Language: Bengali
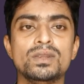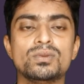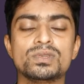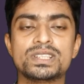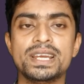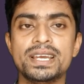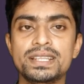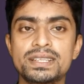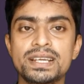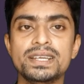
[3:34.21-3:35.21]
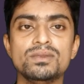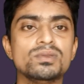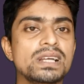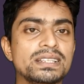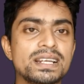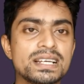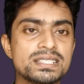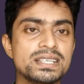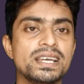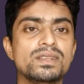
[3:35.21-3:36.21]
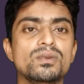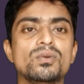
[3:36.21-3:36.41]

তো সেই ক্ষেত্রে কিন্তু তাদের কাছ থেকে কিন্তু